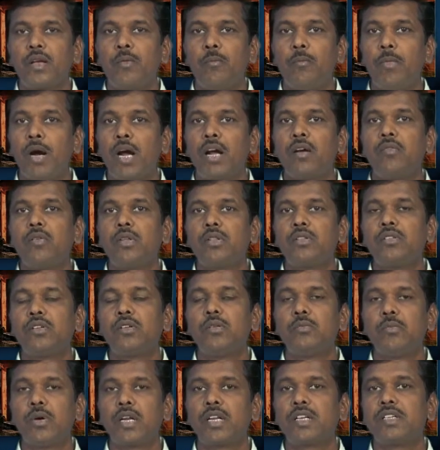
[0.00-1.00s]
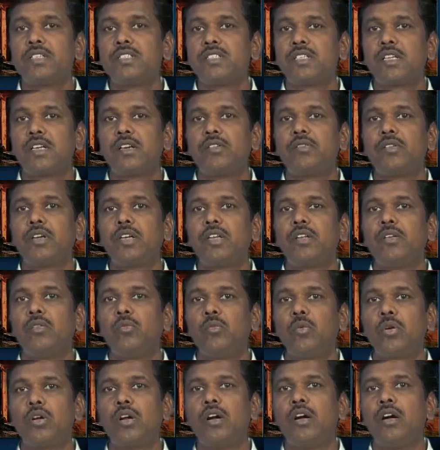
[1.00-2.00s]
భగవంతుడు మనకు ఇచ్చినటువంటి
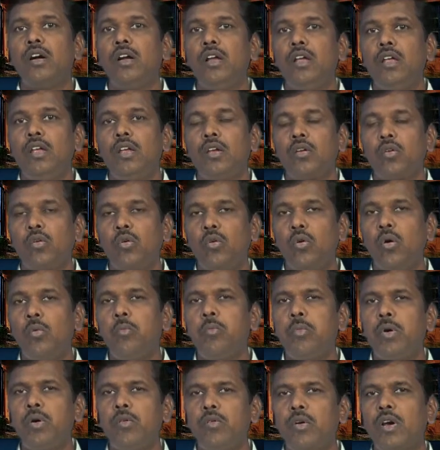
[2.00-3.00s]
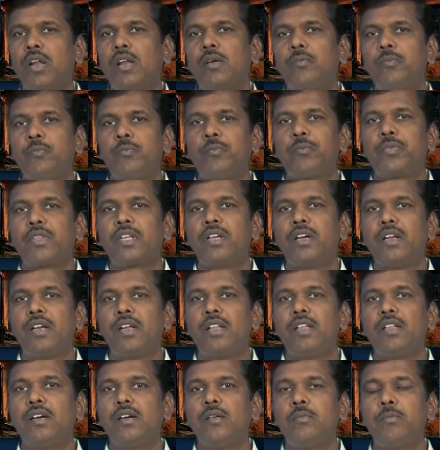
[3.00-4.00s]
ఒక గొప్ప వరం
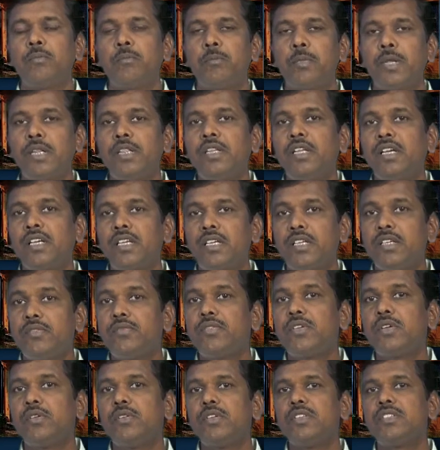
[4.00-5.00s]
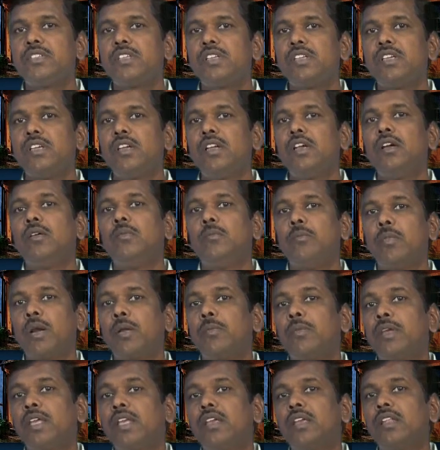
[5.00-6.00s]
లేదా పెద్ద గిఫ్ట్ గురించి మనం
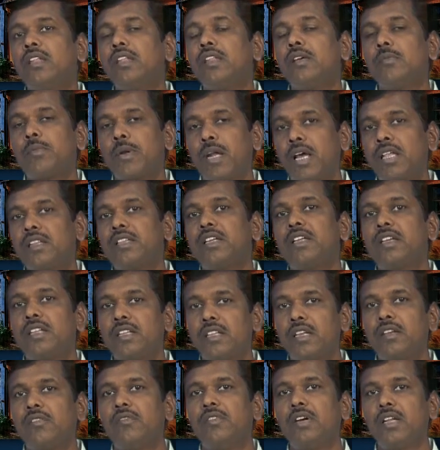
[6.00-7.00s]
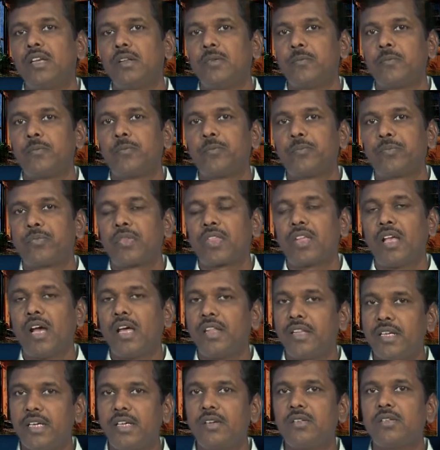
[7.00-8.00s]
ఇంకెంత ప్రాధాన్యతనివ్వాలి
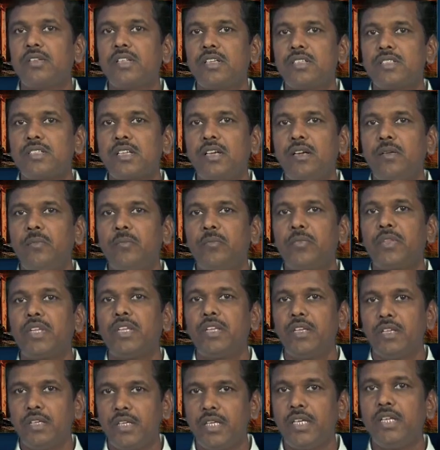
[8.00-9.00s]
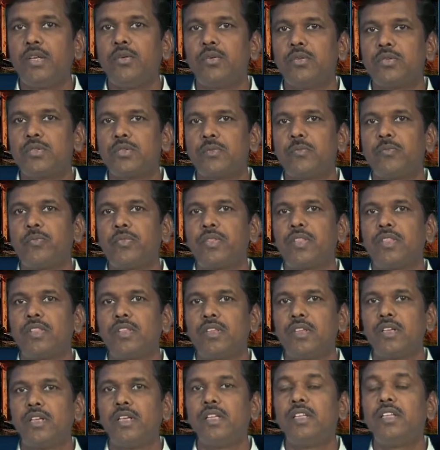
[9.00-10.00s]
అదేంటో తెలుసా ఈరోజు
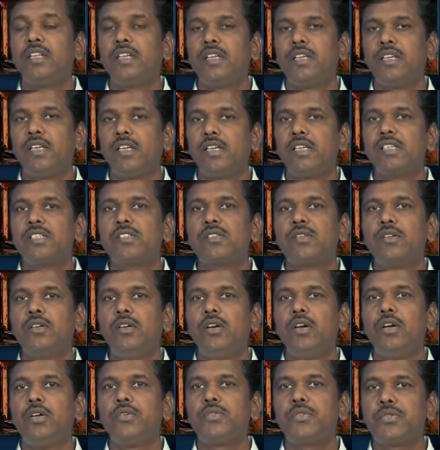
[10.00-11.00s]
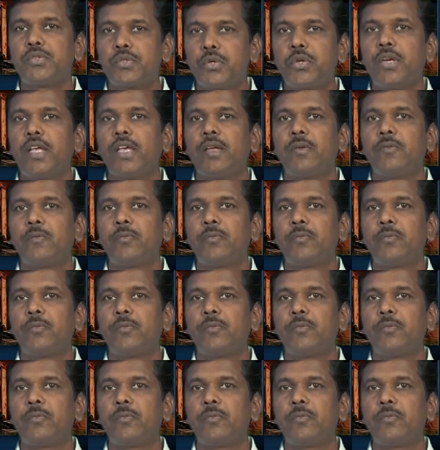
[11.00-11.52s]
ఇది ఇంగ్లీష్లో టుడే